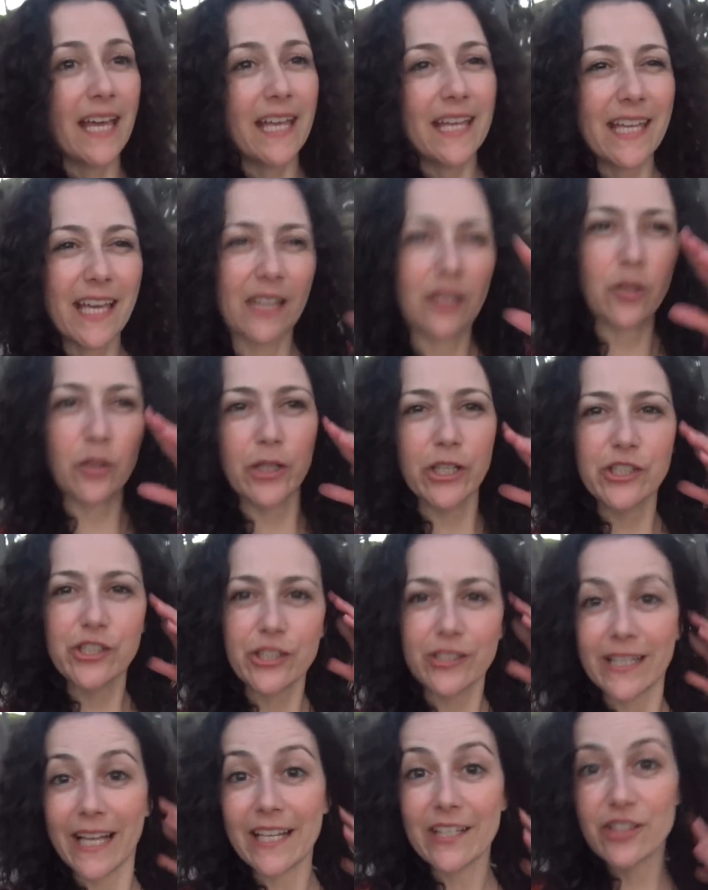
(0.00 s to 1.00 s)
E à noite
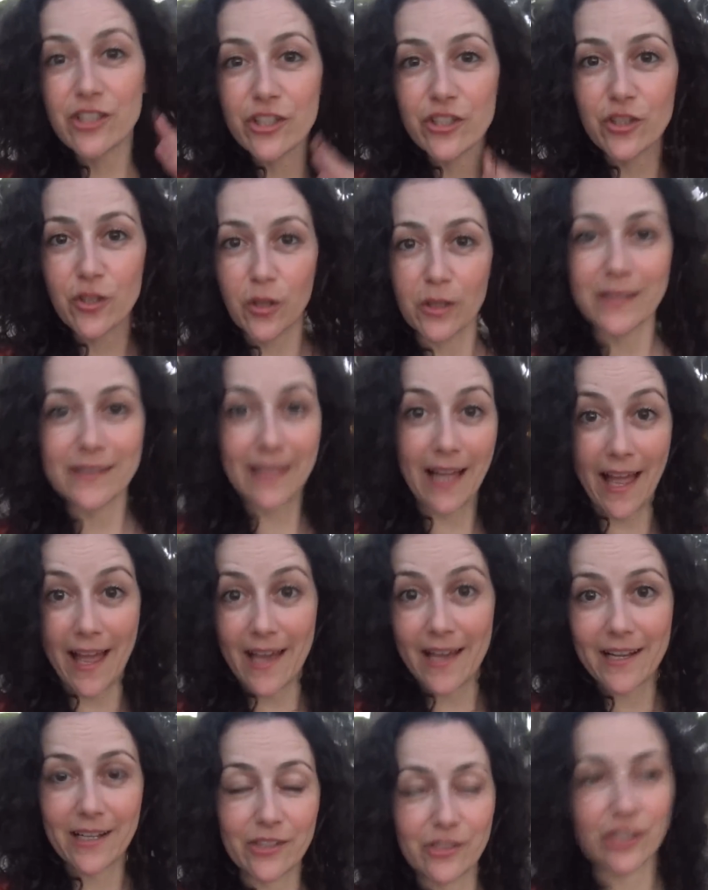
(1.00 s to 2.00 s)
tem
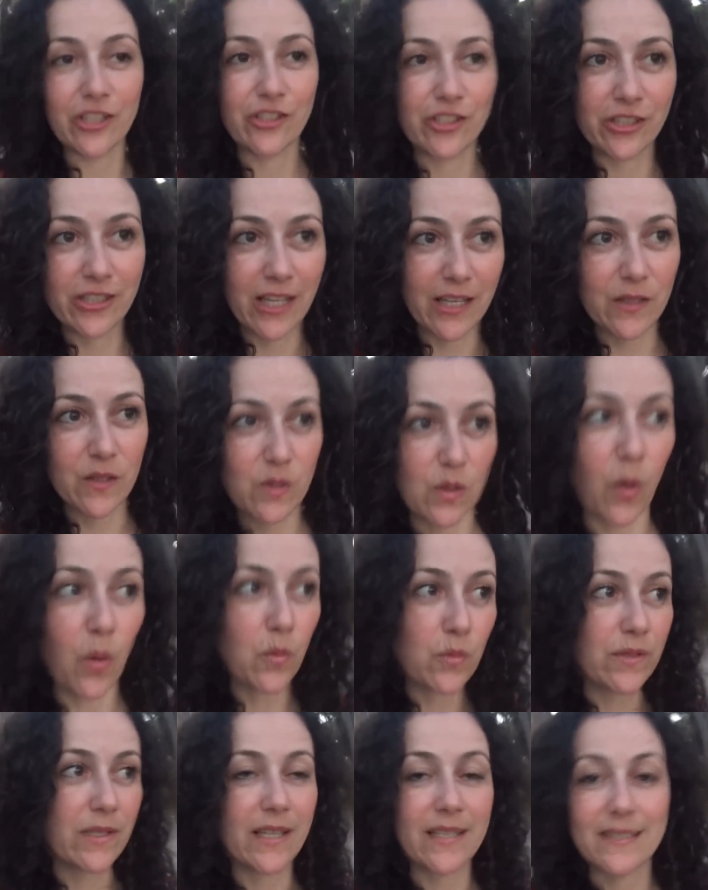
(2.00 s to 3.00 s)
discoteca, gente, das
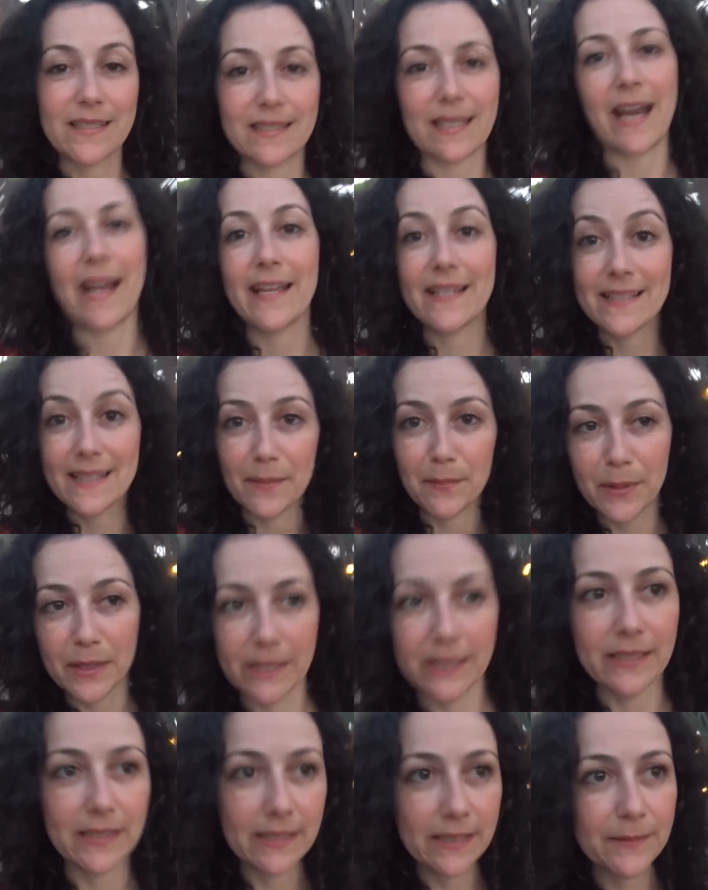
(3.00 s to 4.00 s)
11 às 3 da
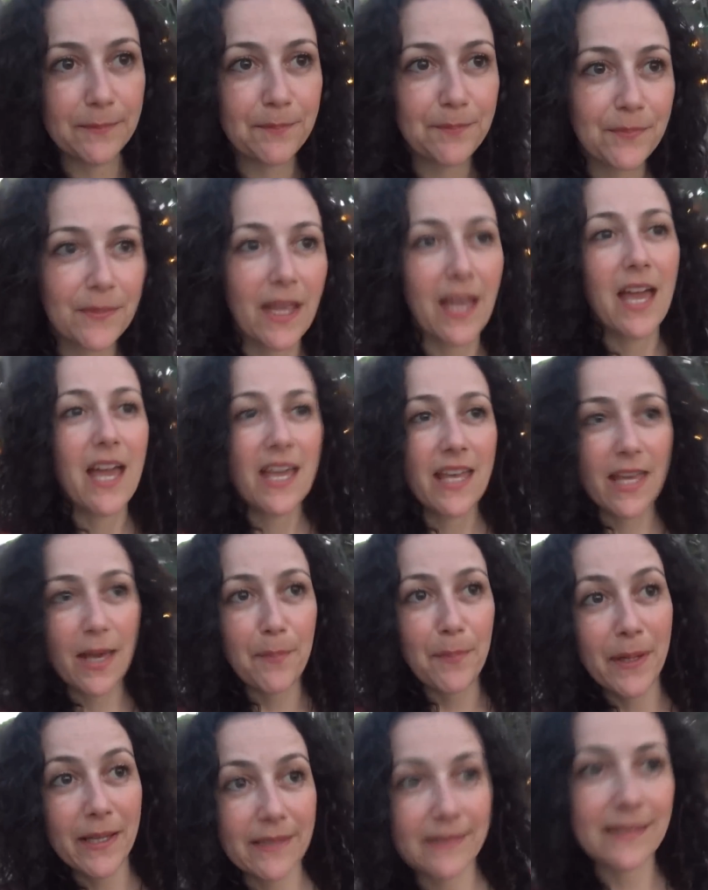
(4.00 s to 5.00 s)
manhã. E é
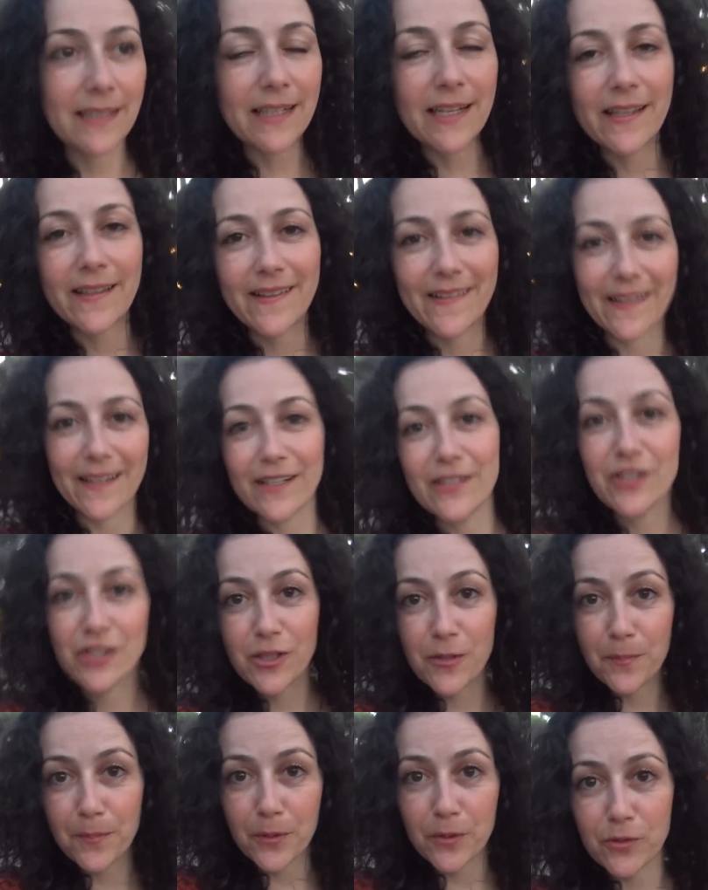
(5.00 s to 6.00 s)
bem
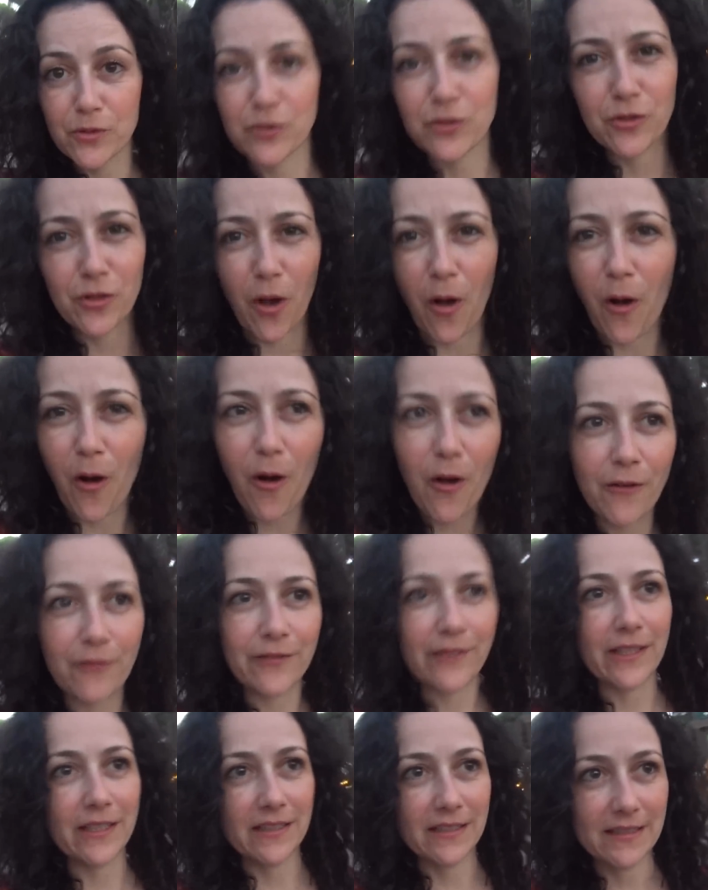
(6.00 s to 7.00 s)
interessante para os
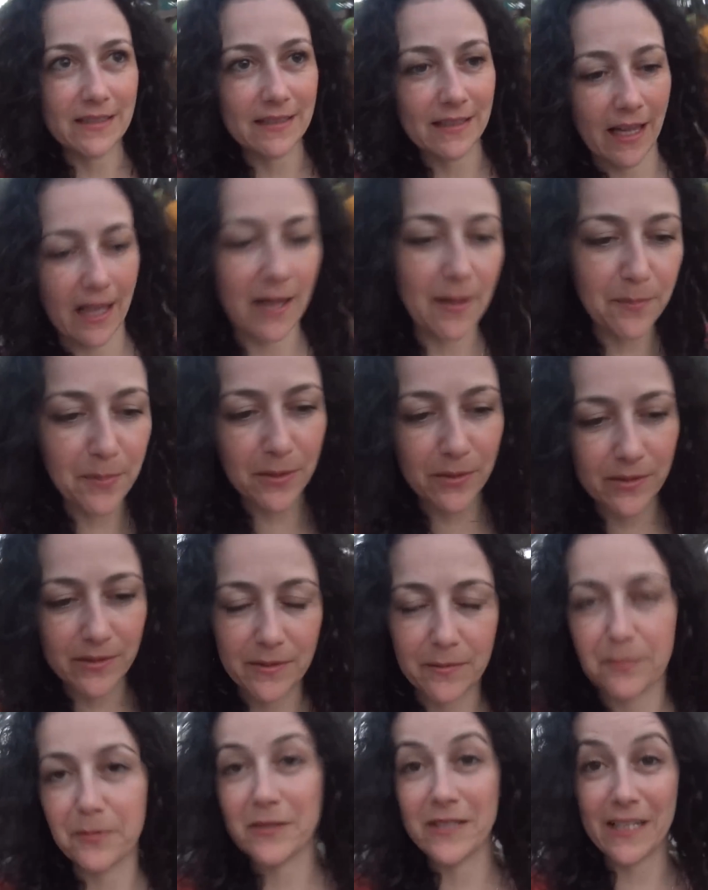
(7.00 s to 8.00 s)
jovens, né, para
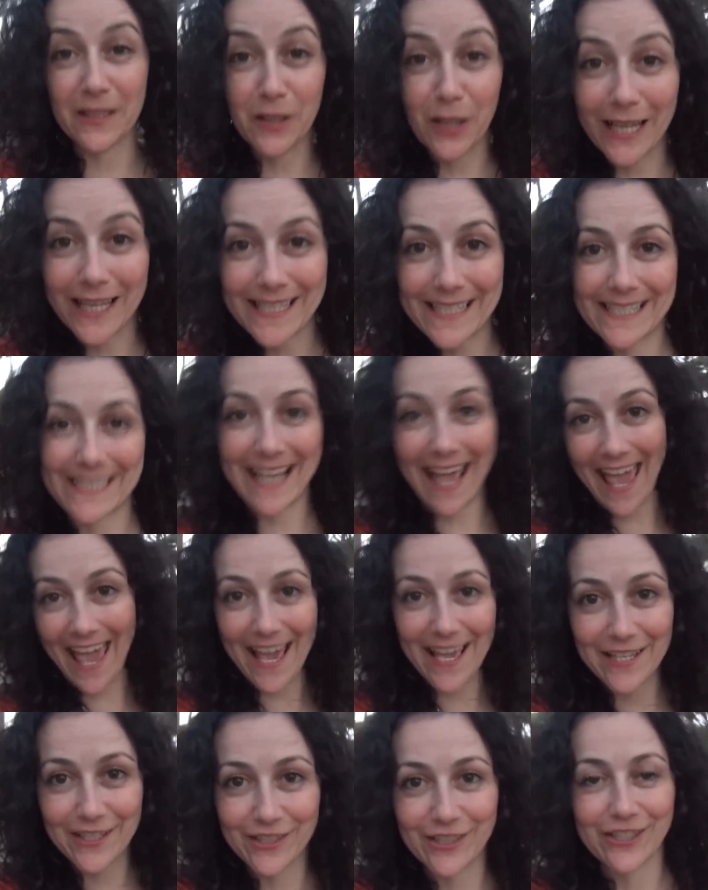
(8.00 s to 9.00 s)
os
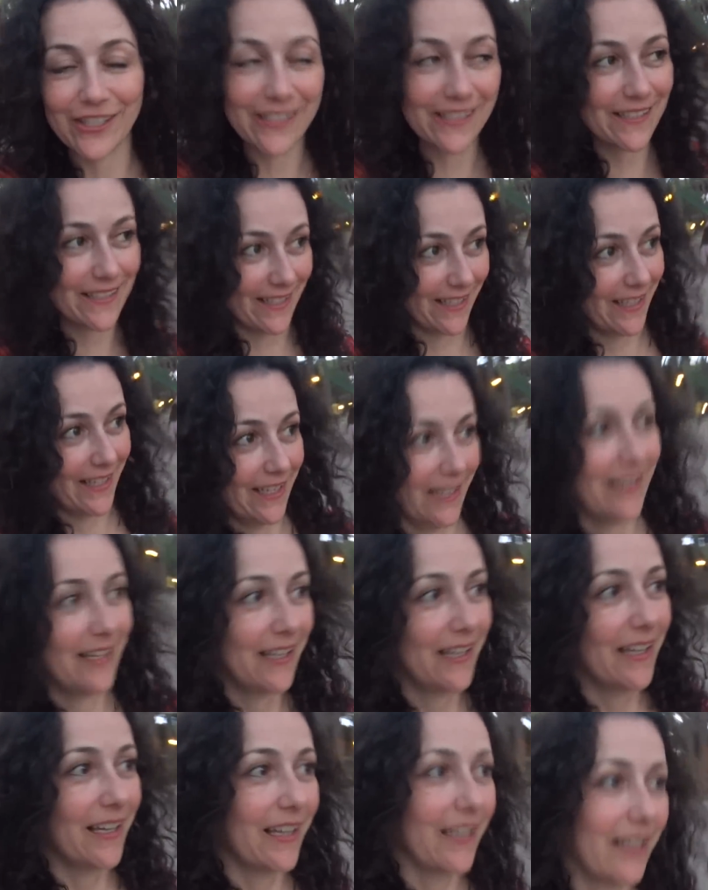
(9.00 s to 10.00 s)
adolescentes.
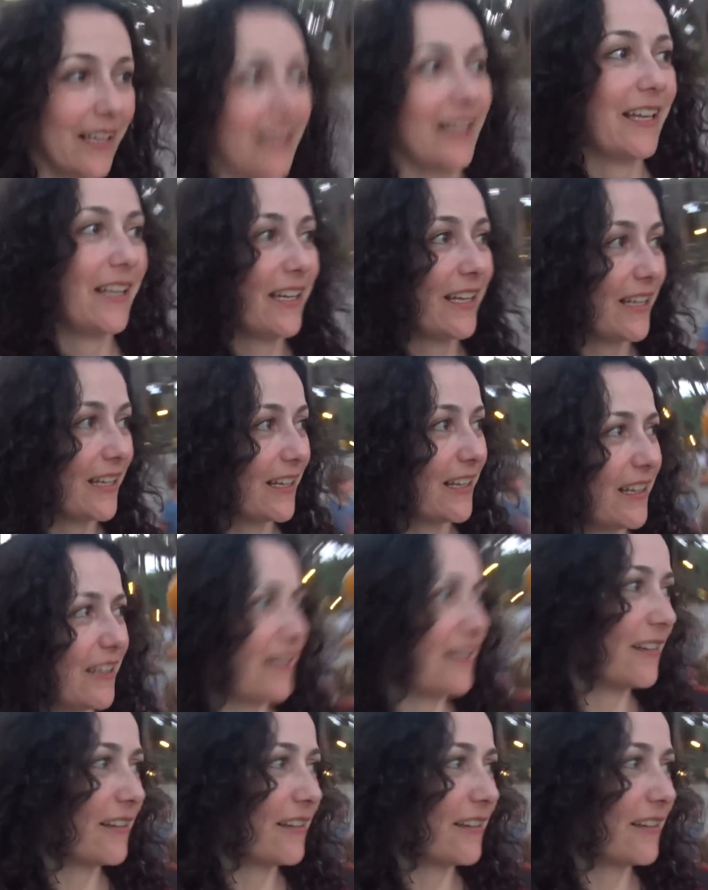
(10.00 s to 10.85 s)
E